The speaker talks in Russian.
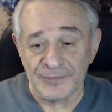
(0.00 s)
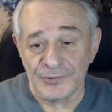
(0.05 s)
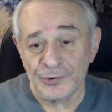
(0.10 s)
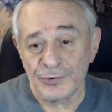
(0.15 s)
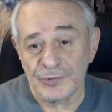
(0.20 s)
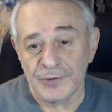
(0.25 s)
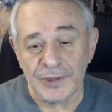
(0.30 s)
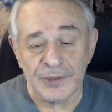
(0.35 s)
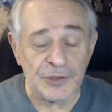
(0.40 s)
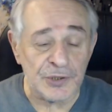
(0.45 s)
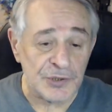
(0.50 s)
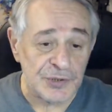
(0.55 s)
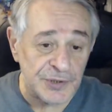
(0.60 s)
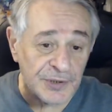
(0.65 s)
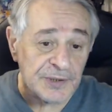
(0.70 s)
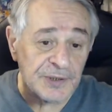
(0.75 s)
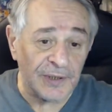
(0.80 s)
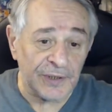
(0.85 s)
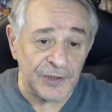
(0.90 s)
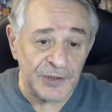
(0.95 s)
Ну, конечно,
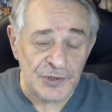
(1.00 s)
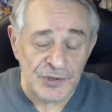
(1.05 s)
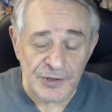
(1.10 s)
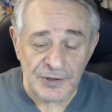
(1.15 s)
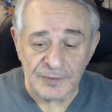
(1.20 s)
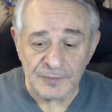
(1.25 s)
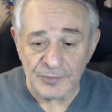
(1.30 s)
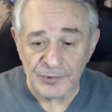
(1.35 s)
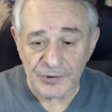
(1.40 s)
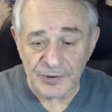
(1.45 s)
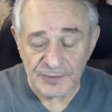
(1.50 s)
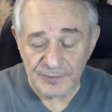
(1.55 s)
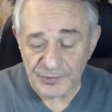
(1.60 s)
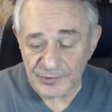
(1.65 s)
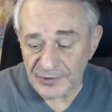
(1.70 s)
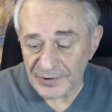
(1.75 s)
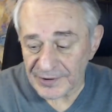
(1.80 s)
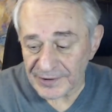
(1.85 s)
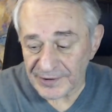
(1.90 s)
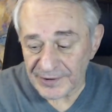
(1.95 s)
конечно, будем
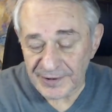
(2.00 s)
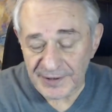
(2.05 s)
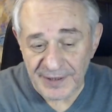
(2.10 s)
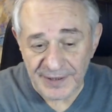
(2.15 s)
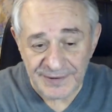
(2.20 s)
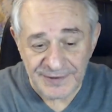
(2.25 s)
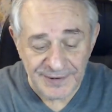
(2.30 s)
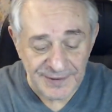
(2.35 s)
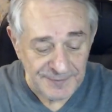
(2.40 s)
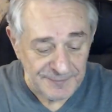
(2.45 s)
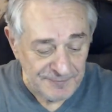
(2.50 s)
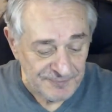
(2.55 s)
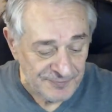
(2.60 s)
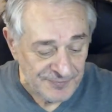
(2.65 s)
только рады.